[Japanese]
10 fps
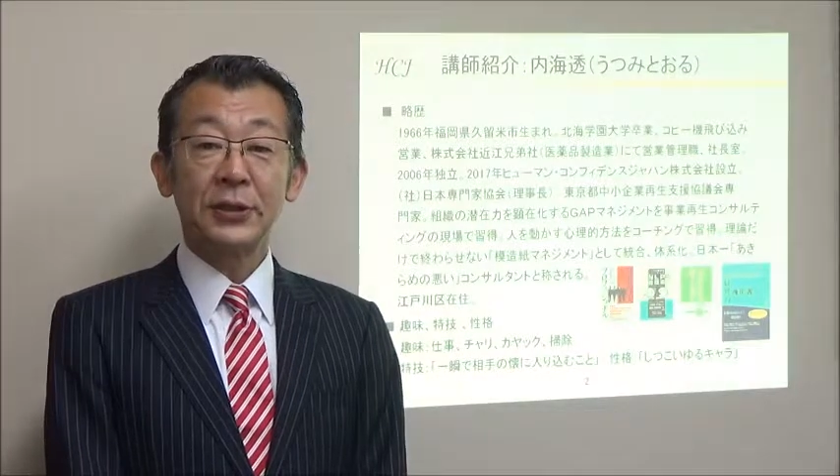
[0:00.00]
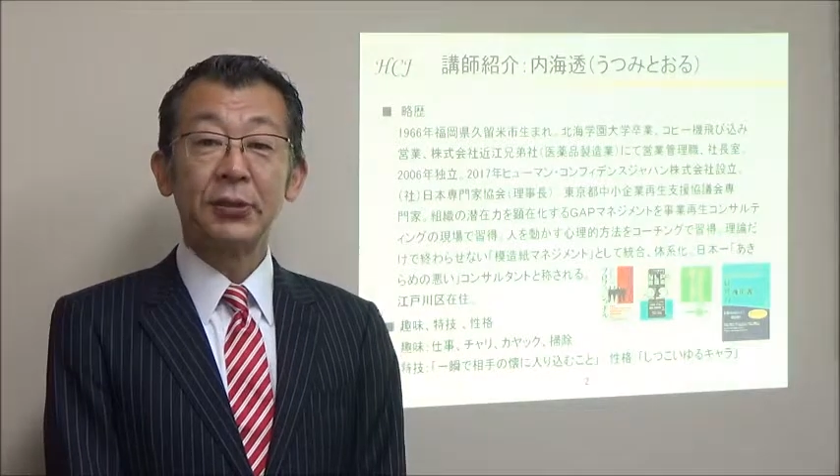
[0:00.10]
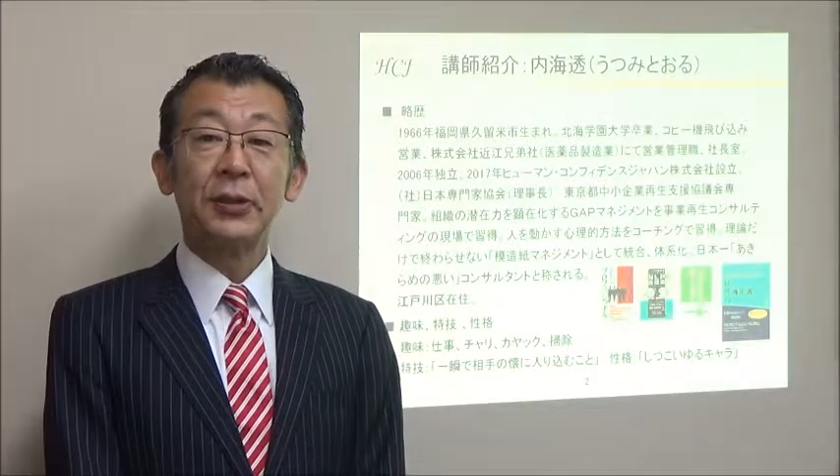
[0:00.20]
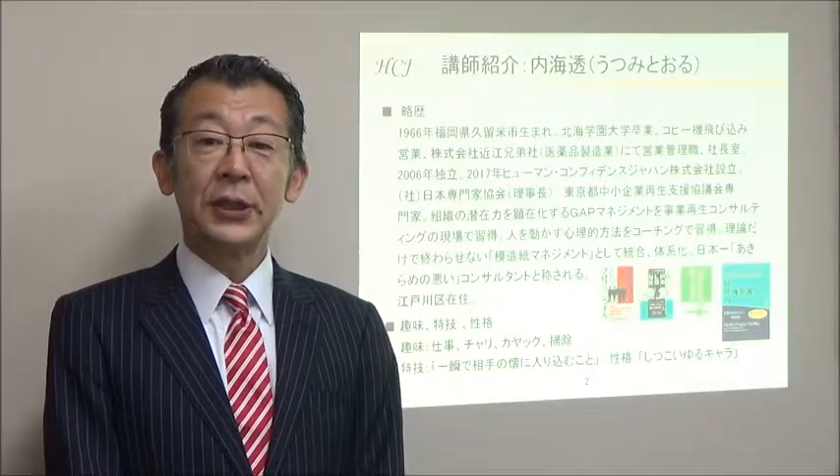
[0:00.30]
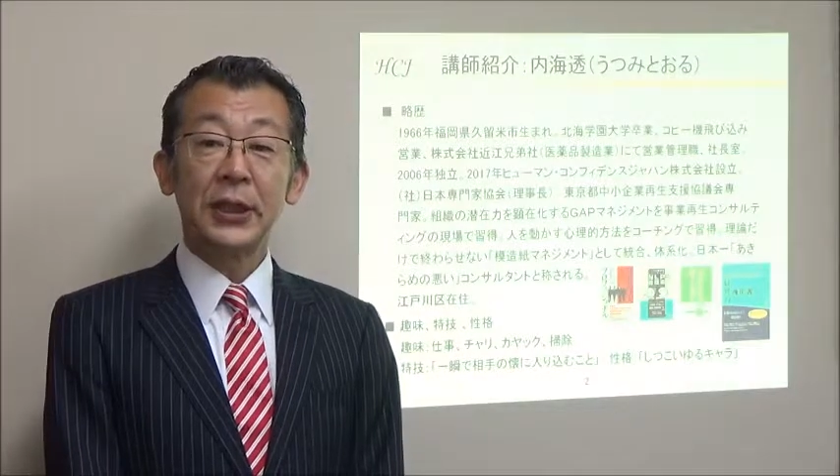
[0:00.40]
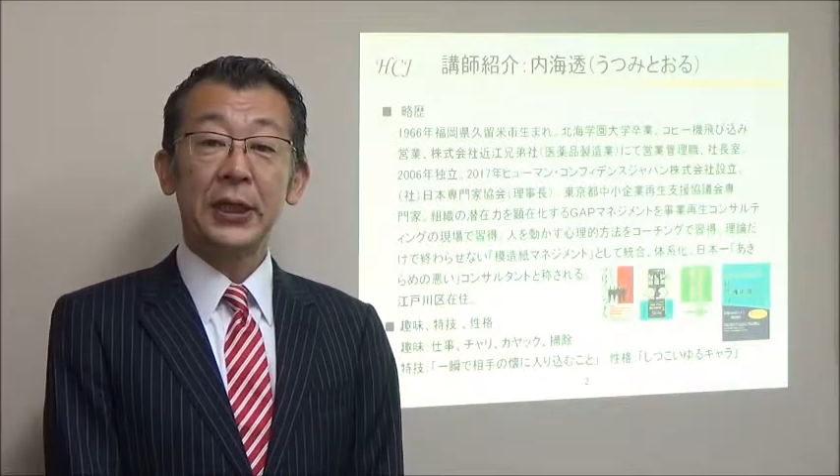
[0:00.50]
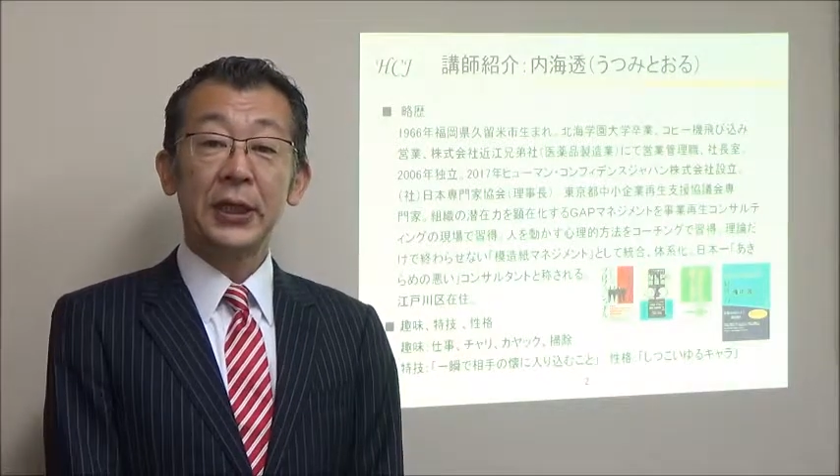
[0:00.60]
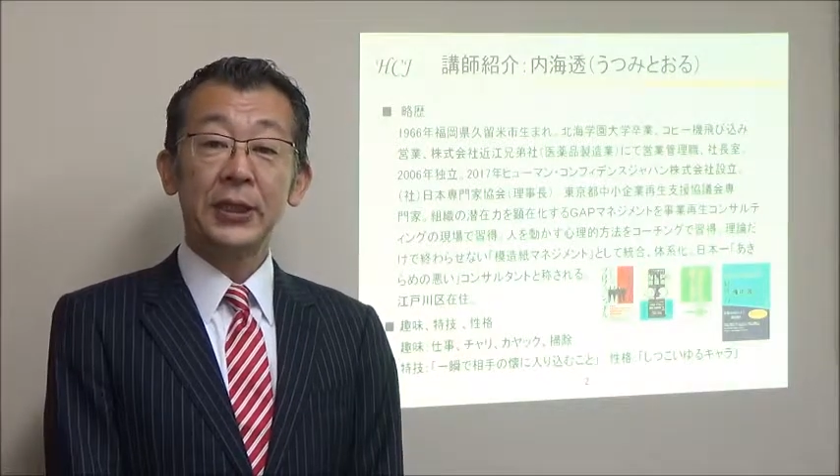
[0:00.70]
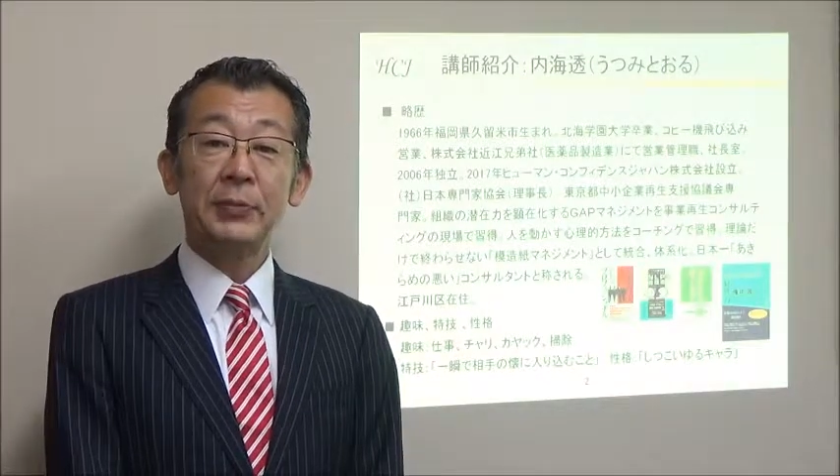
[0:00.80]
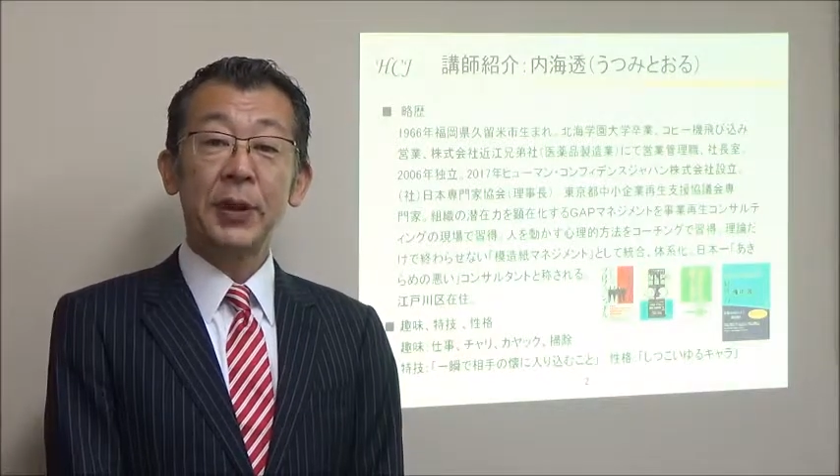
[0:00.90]
時に
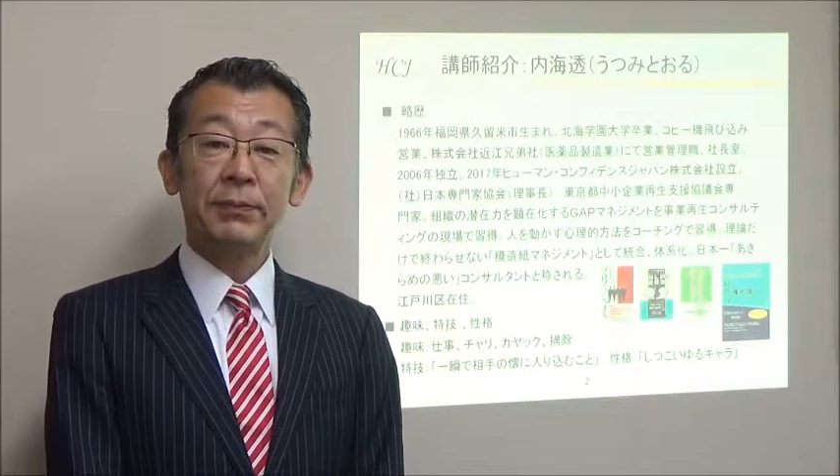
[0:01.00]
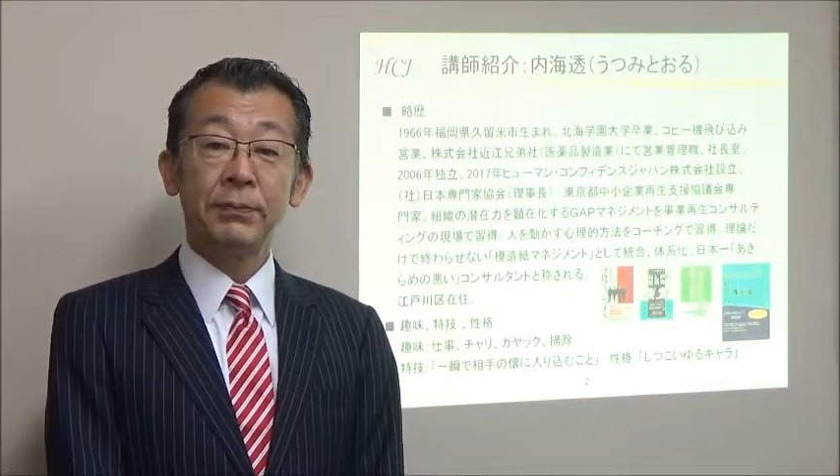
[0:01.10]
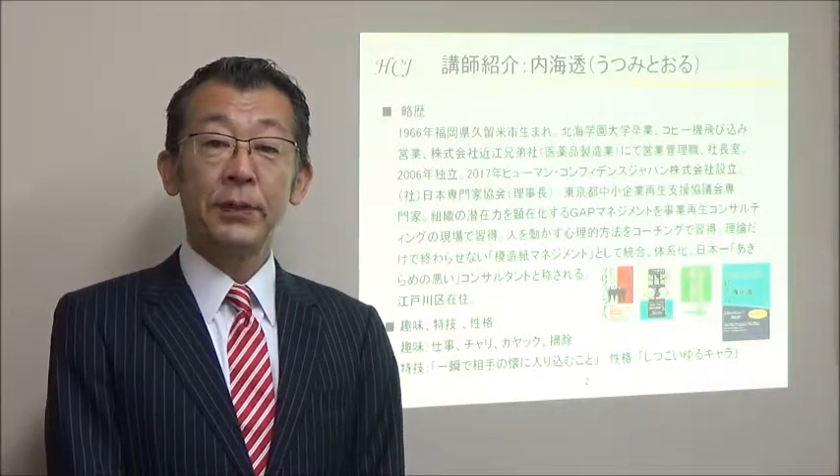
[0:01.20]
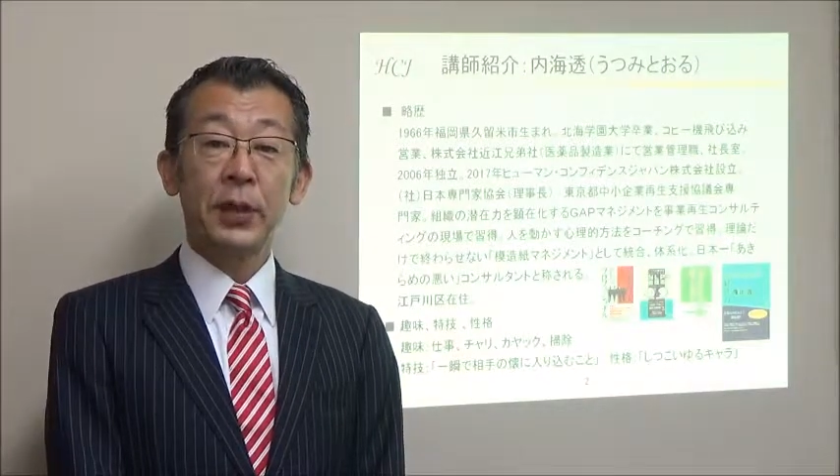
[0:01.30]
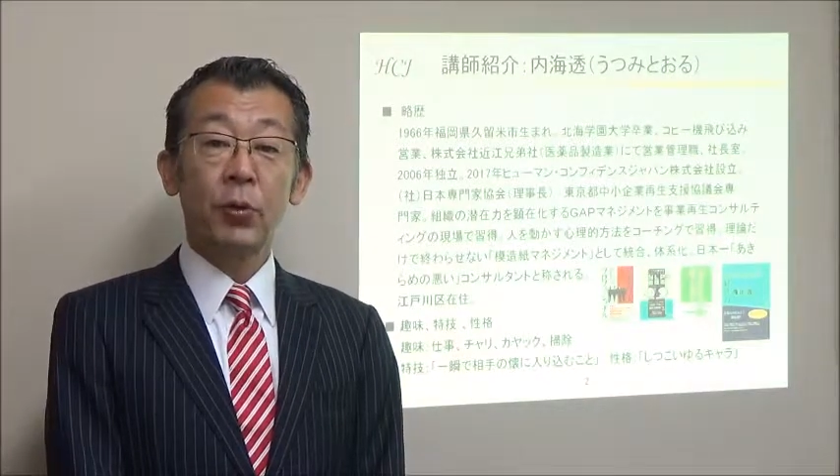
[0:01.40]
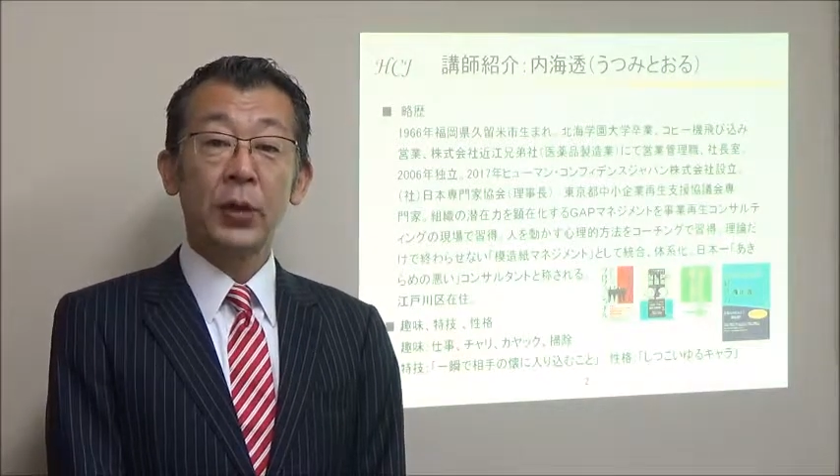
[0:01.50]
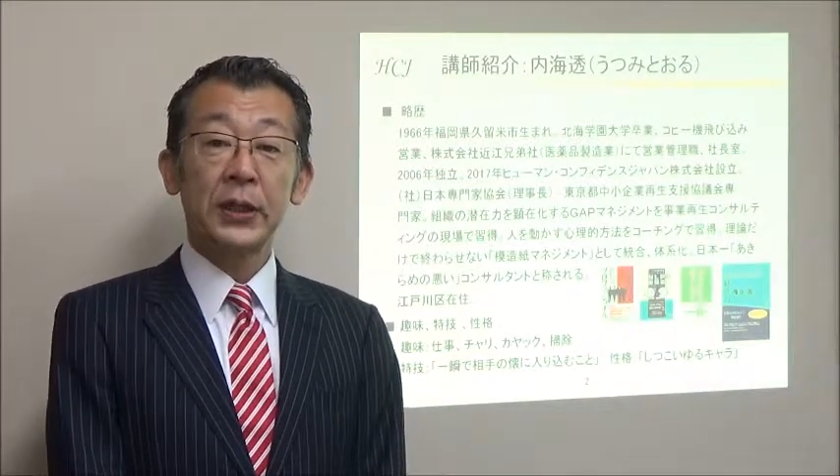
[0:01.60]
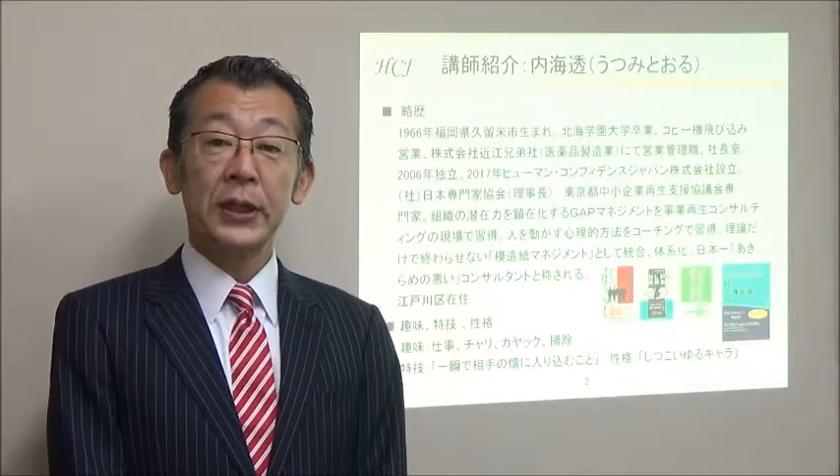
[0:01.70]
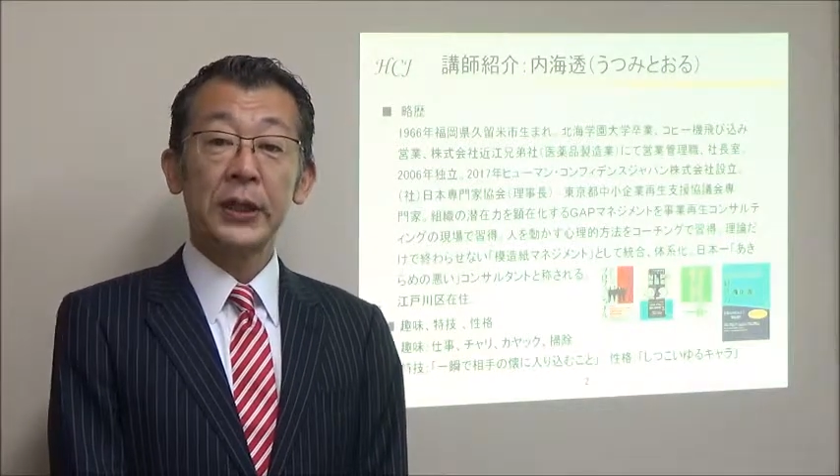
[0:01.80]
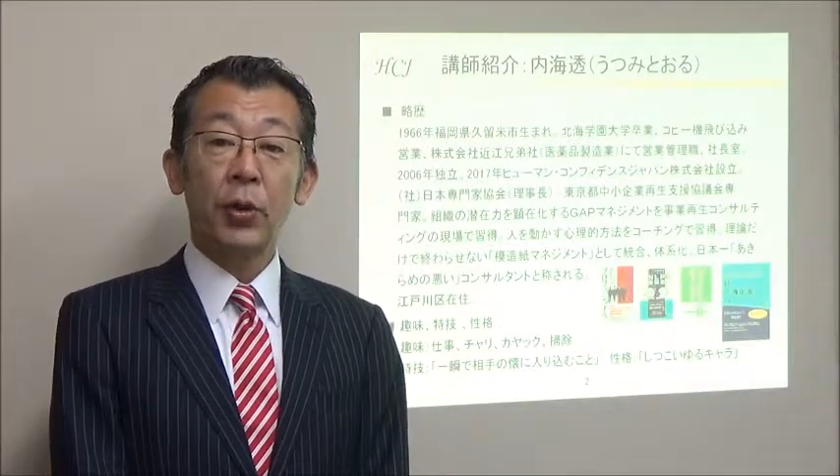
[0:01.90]
一番効果
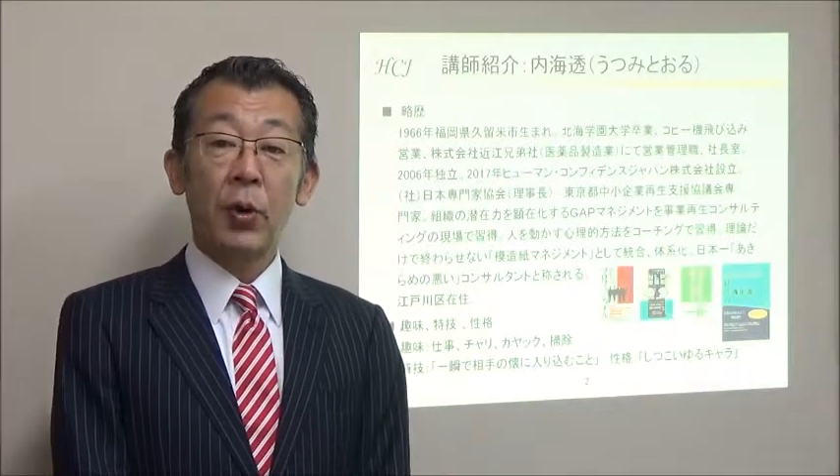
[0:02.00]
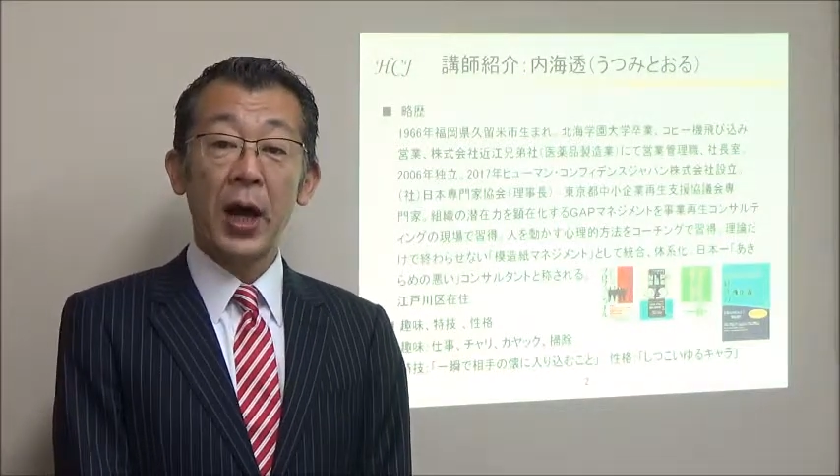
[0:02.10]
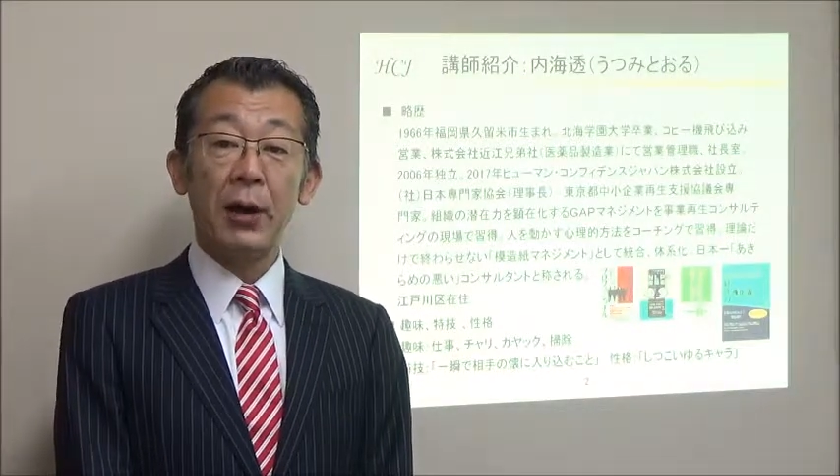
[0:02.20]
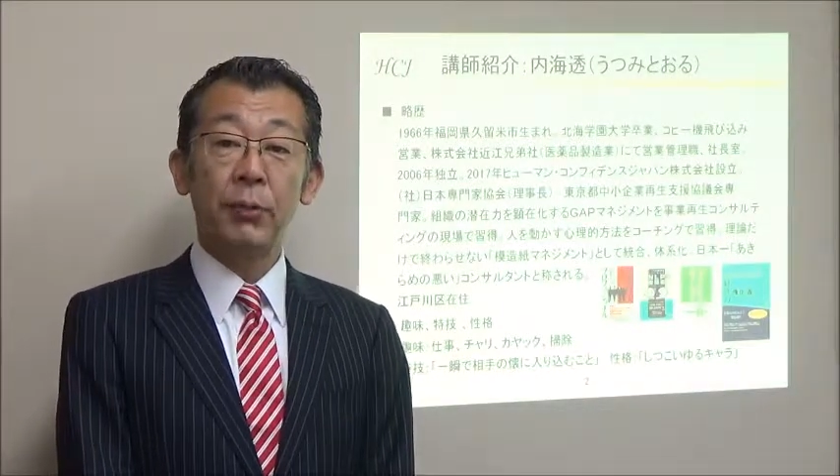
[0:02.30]
的なのは